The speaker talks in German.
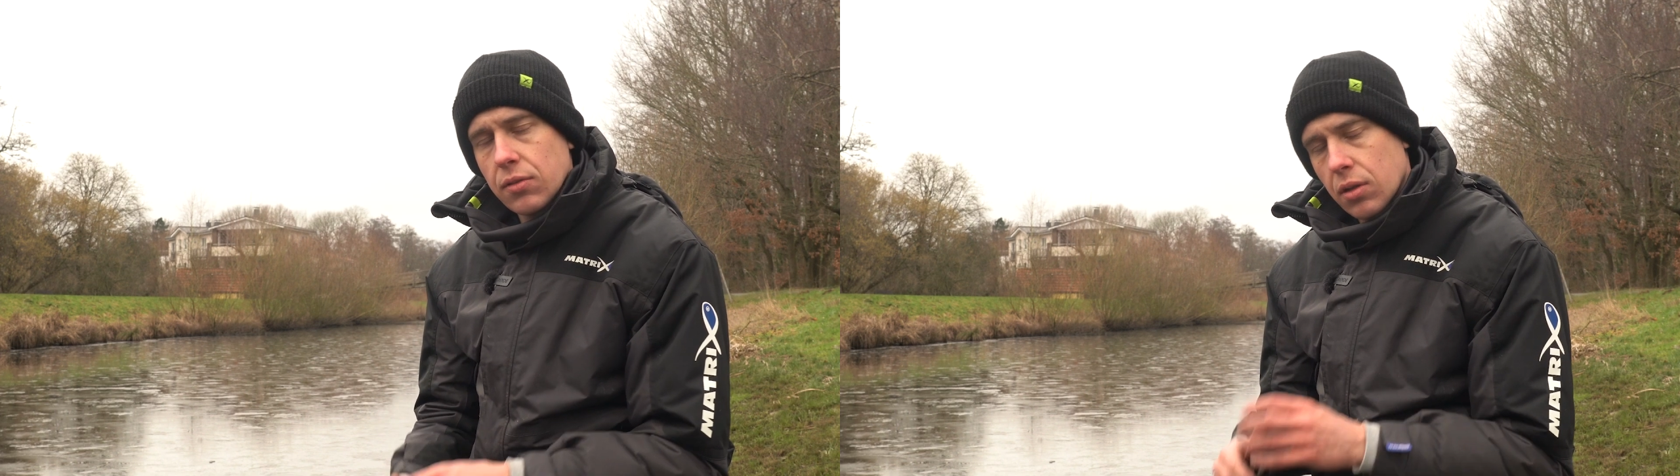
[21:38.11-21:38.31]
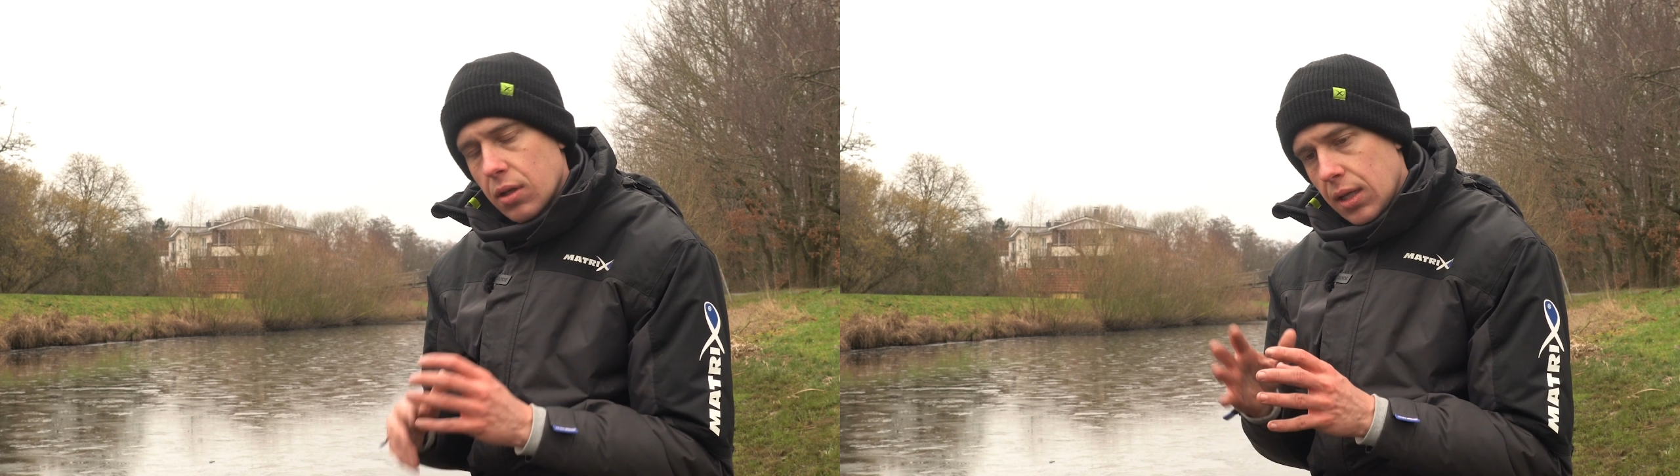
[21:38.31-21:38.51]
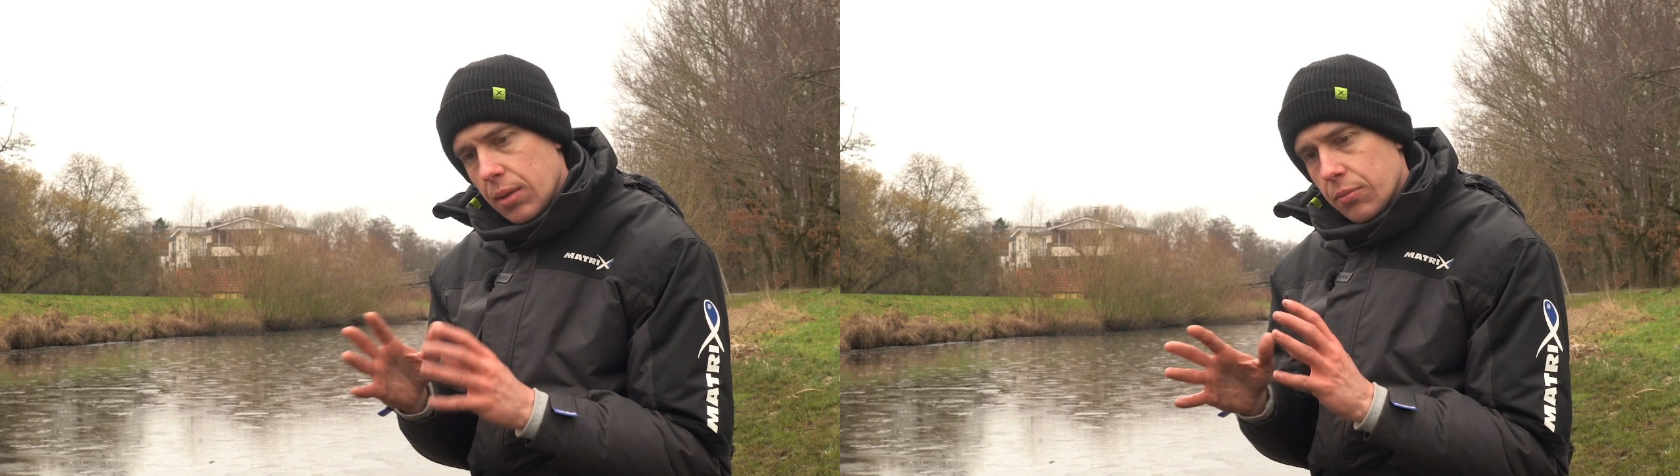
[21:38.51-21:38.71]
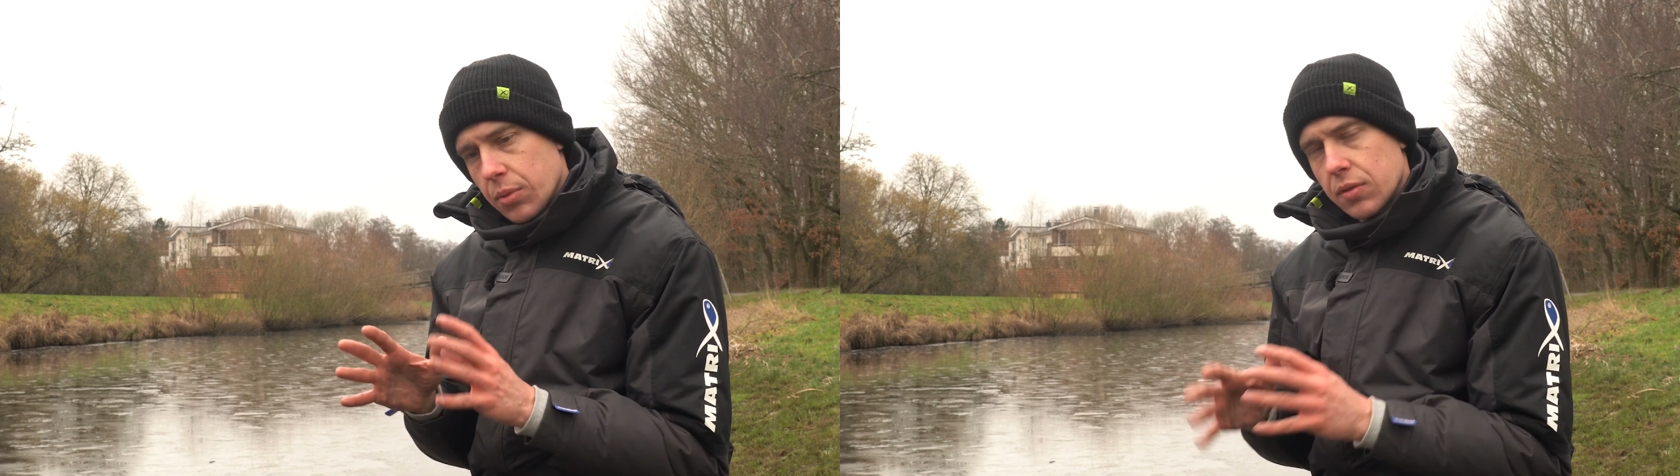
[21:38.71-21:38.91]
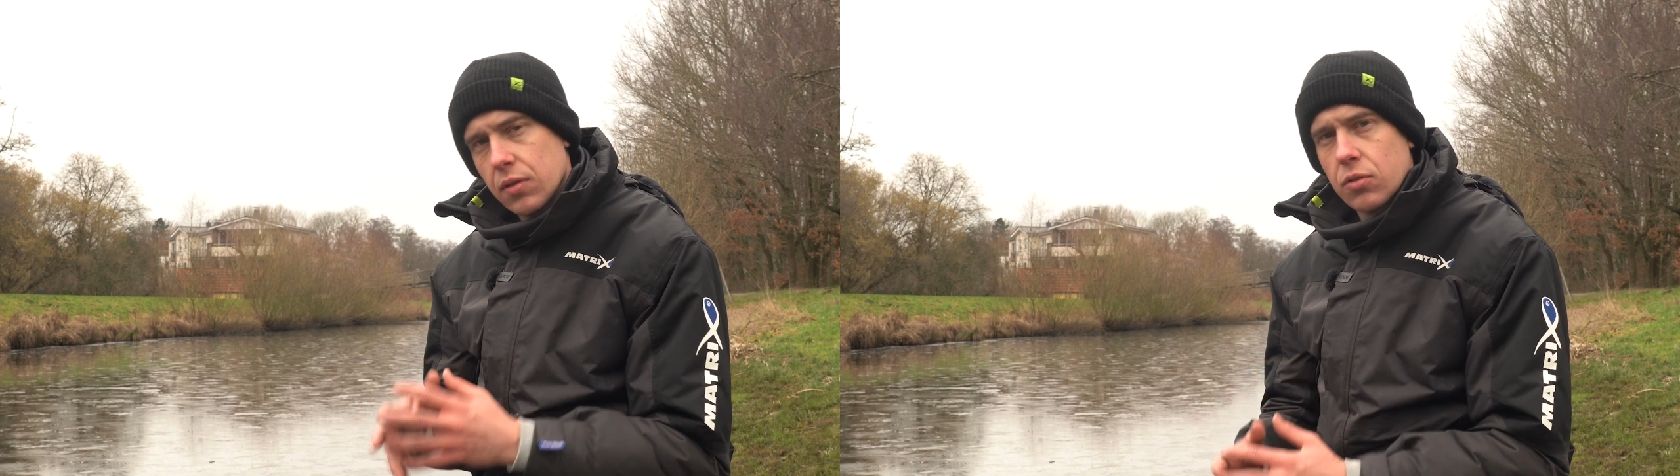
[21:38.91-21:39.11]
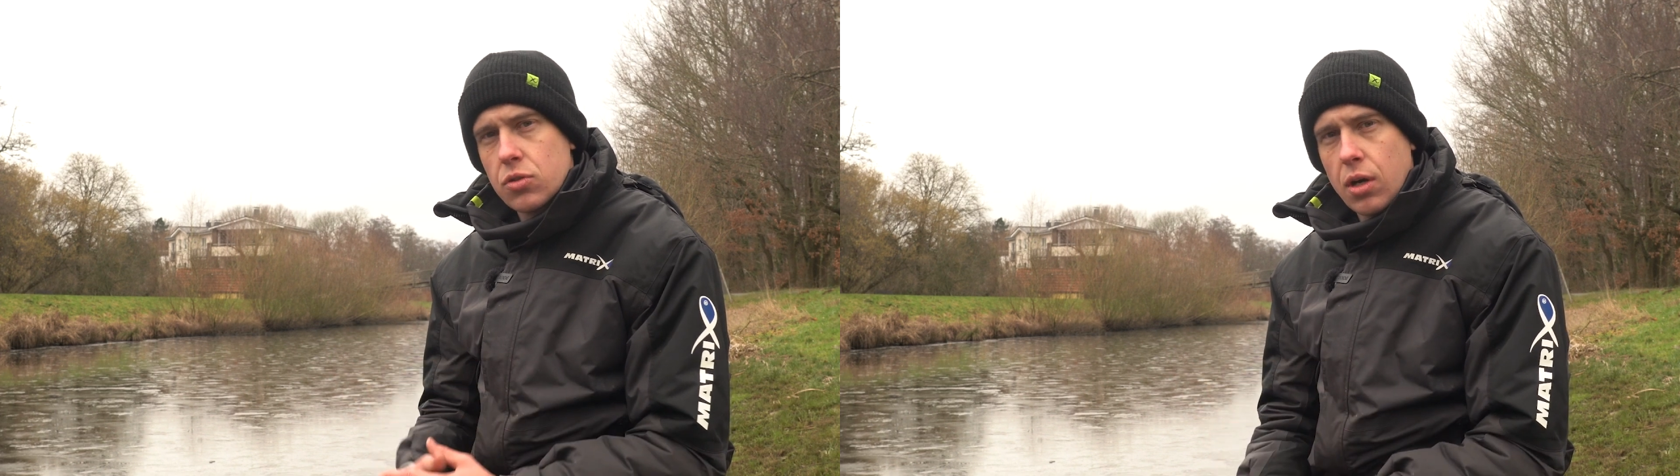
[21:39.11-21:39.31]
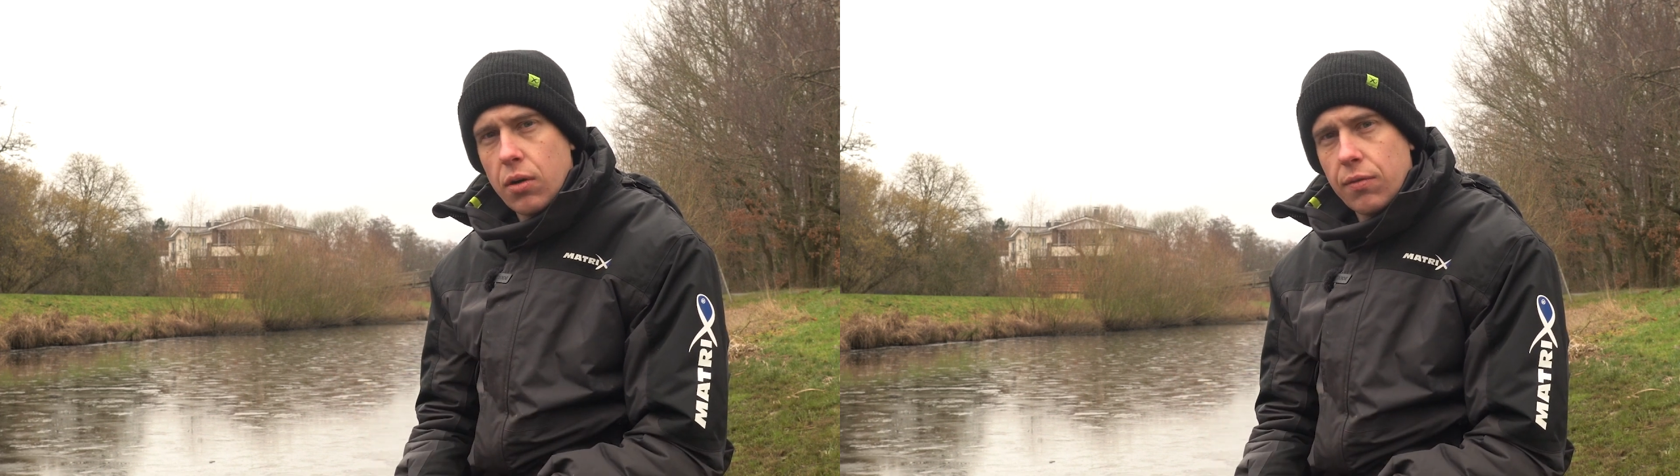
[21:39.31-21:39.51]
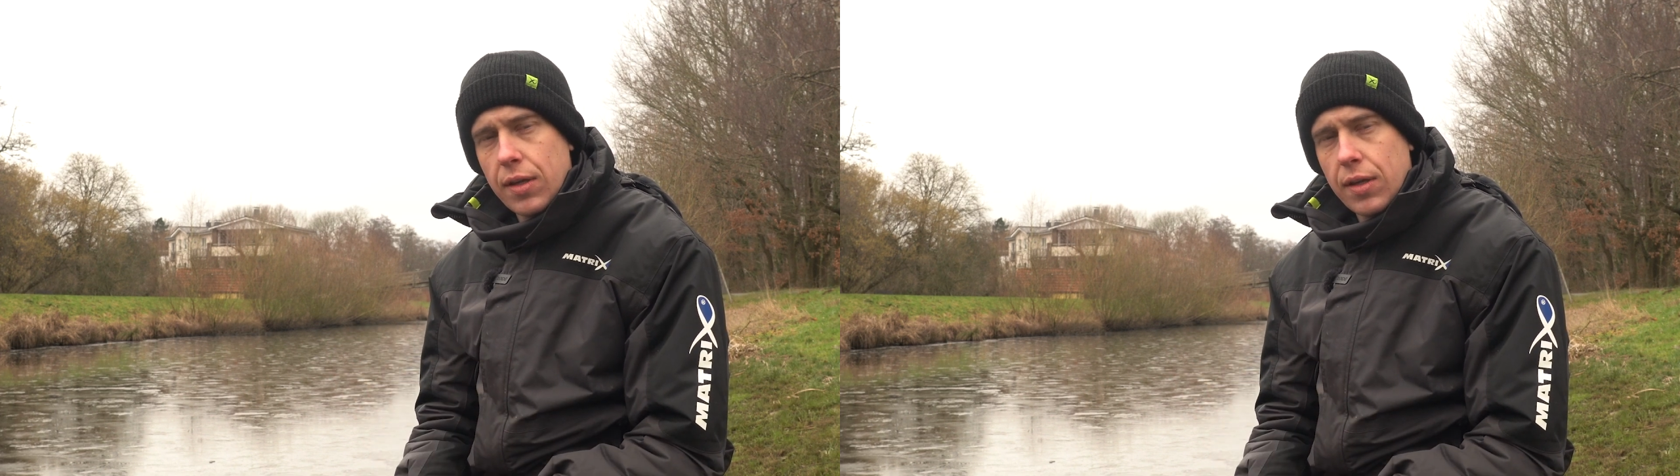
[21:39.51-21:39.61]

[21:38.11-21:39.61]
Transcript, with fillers: sondern eben ein bisschen zu schauen,